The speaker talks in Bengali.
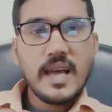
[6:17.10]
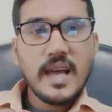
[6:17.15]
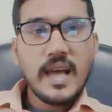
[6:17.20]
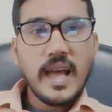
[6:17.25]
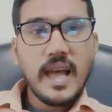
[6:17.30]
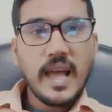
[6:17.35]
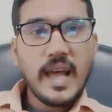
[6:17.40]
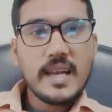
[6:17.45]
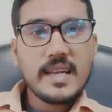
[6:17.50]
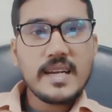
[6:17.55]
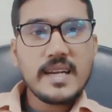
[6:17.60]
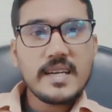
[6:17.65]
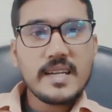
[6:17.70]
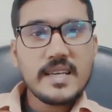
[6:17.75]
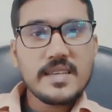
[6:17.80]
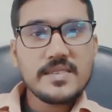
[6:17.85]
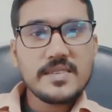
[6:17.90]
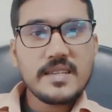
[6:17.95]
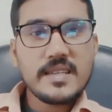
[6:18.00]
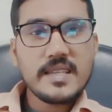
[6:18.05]
আলগা
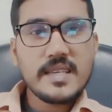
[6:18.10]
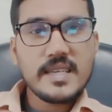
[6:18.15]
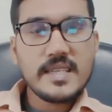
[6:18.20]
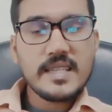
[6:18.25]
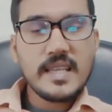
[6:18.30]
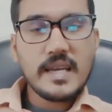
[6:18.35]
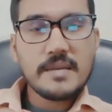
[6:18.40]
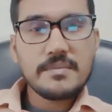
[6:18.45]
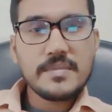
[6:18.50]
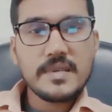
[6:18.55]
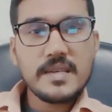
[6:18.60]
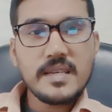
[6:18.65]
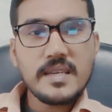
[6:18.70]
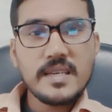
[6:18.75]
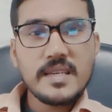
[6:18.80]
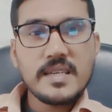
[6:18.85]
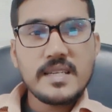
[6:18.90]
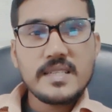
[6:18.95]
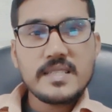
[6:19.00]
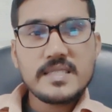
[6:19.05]
ডাইস লেগে থাকবে
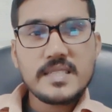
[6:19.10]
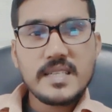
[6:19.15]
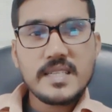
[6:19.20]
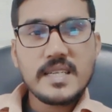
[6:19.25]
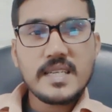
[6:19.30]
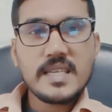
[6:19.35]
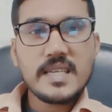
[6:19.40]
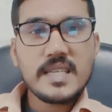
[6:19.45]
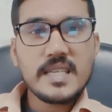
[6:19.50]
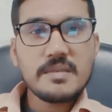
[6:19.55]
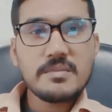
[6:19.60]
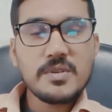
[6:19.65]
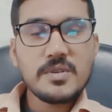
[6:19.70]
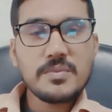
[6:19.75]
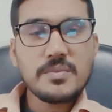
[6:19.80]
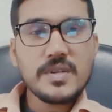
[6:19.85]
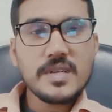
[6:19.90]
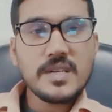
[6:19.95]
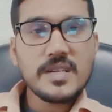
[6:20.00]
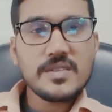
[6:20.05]
সেটাকে রিমুভ
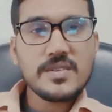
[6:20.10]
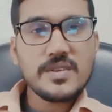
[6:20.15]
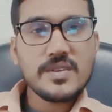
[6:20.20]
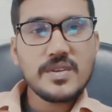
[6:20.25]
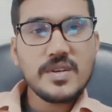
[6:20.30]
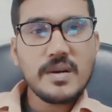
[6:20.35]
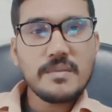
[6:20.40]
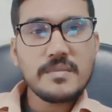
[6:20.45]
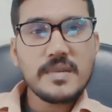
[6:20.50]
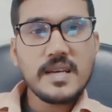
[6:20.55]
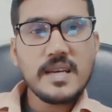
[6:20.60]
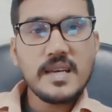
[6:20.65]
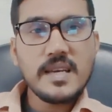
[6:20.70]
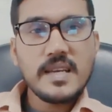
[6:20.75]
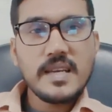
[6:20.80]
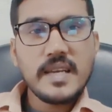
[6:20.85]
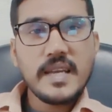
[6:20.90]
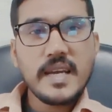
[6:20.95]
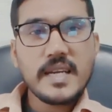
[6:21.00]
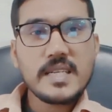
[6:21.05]
করার জন্য আমরা
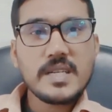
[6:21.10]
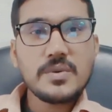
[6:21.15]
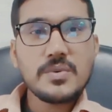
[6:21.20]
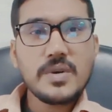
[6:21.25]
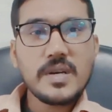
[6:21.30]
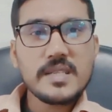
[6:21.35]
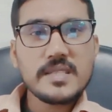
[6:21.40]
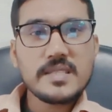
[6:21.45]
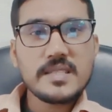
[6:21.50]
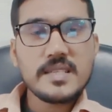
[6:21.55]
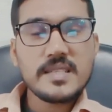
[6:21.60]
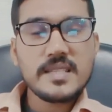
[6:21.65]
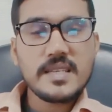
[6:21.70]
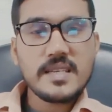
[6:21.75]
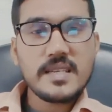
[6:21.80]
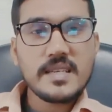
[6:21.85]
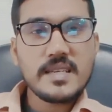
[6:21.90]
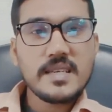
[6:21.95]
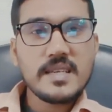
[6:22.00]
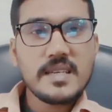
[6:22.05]
একটা ওয়াশ দিয়ে
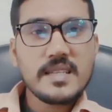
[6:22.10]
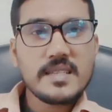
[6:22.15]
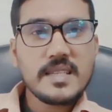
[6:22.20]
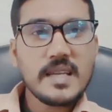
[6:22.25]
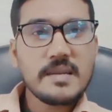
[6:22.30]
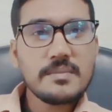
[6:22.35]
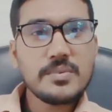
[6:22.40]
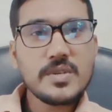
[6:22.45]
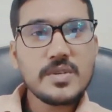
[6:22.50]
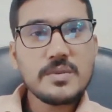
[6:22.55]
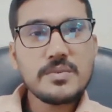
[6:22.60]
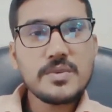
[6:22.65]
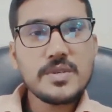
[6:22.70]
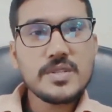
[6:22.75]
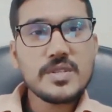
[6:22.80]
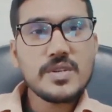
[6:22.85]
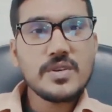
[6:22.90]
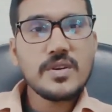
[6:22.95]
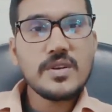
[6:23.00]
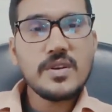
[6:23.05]
থাকি তার
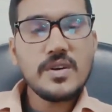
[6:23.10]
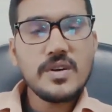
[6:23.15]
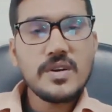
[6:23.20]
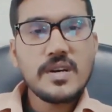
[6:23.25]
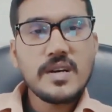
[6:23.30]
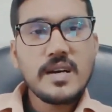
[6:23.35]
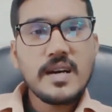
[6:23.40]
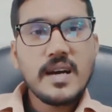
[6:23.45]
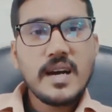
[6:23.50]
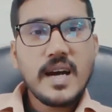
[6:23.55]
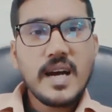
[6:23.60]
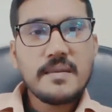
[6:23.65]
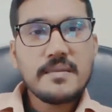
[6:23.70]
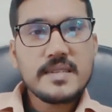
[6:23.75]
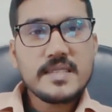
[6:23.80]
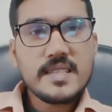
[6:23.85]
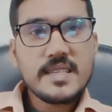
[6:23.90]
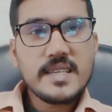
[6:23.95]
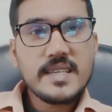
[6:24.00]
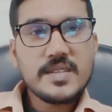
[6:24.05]
পরবর্তী হলো
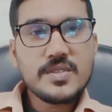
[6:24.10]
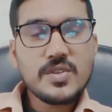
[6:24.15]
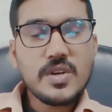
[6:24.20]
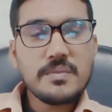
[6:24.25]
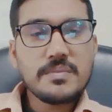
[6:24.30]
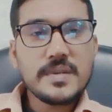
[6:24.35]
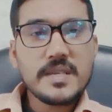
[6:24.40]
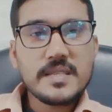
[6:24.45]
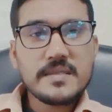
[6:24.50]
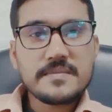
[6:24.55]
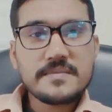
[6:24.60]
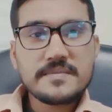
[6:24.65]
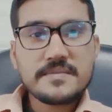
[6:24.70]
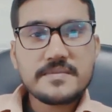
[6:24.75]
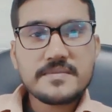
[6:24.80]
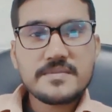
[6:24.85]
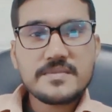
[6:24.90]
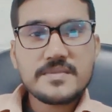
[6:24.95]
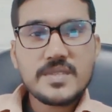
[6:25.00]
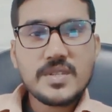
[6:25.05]
আমাদের এই টপিং
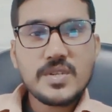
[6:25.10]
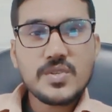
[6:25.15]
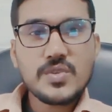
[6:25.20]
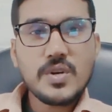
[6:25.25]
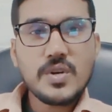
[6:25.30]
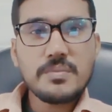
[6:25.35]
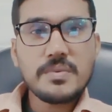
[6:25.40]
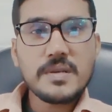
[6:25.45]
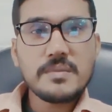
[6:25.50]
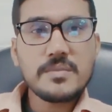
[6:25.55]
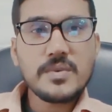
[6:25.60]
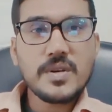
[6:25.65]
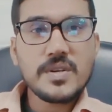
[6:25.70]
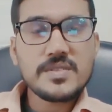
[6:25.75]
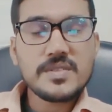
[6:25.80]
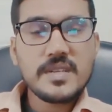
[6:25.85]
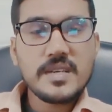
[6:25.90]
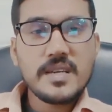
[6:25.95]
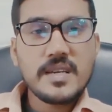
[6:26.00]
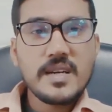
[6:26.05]
টপিং বক্স
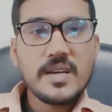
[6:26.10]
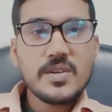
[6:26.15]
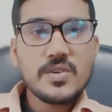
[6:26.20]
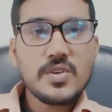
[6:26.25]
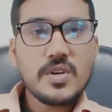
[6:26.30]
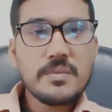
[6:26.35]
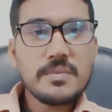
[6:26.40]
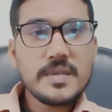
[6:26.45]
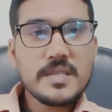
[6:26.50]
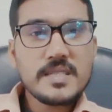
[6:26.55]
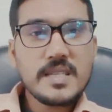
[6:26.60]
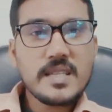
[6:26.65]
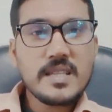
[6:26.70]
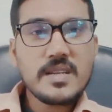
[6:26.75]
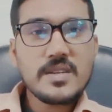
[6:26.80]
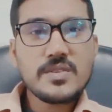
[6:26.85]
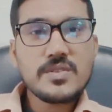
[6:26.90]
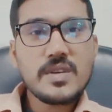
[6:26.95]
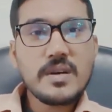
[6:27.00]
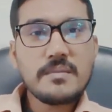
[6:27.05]
টপিং
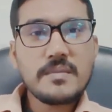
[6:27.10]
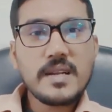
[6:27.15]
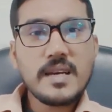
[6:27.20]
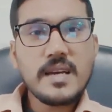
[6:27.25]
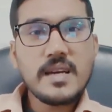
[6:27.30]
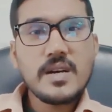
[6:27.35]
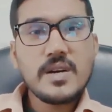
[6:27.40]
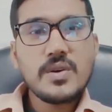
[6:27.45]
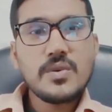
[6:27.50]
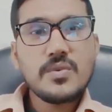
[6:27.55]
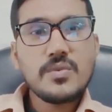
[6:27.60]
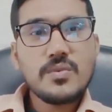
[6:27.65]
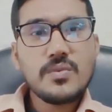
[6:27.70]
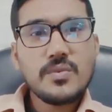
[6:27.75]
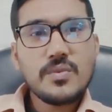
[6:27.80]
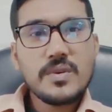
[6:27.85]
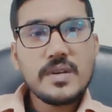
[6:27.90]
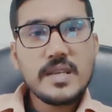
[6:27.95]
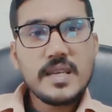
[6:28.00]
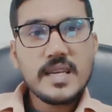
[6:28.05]
সাধারণত আমরা
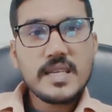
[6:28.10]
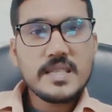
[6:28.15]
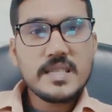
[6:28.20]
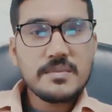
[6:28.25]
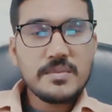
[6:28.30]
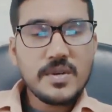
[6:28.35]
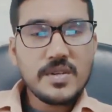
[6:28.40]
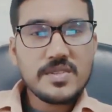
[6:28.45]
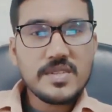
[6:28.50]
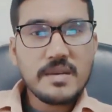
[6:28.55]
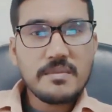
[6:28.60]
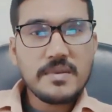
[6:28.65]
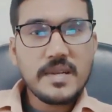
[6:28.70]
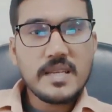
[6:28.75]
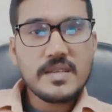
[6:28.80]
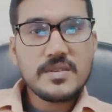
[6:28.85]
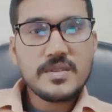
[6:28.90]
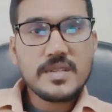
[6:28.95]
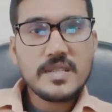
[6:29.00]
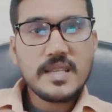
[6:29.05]
একটি বক্স অ্যাপ্লাই
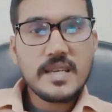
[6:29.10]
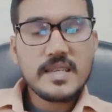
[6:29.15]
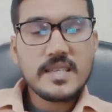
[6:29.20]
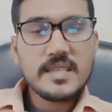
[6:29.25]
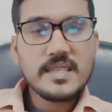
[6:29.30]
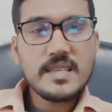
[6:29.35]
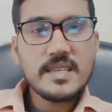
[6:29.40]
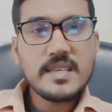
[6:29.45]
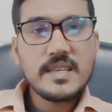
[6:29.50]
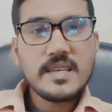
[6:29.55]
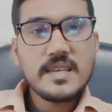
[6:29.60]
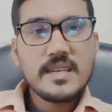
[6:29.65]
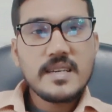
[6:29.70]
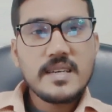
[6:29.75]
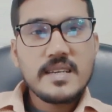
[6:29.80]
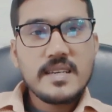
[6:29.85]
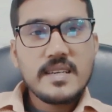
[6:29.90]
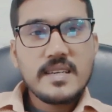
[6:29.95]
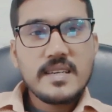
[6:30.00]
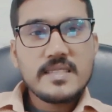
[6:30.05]
করে থাকি
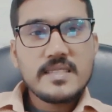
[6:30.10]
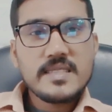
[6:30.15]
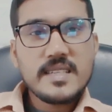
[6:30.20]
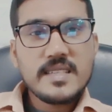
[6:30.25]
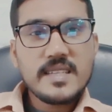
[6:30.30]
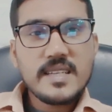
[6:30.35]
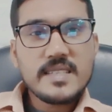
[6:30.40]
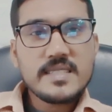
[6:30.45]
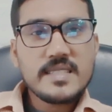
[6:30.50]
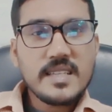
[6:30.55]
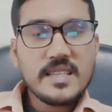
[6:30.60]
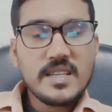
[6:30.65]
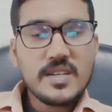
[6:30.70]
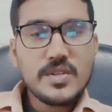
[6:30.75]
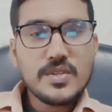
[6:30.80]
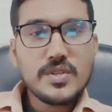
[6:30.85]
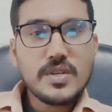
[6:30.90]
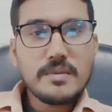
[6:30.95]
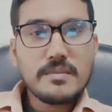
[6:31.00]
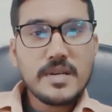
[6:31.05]
সেটা
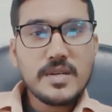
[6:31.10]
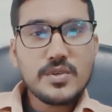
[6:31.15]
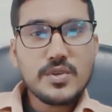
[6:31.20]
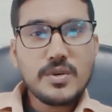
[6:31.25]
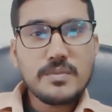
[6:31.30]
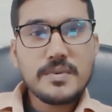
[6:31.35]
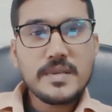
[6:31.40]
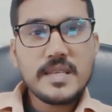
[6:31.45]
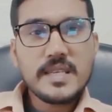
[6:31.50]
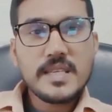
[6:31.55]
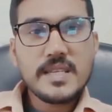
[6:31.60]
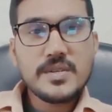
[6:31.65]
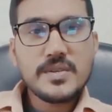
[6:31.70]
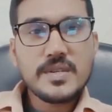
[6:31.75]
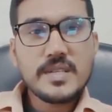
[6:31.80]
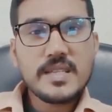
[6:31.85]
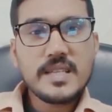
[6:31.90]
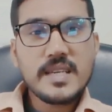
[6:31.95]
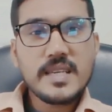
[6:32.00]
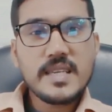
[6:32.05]
সাধারণত আমরা টপিং কি
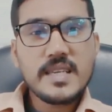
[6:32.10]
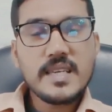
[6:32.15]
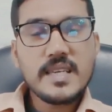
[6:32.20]
করে থাকি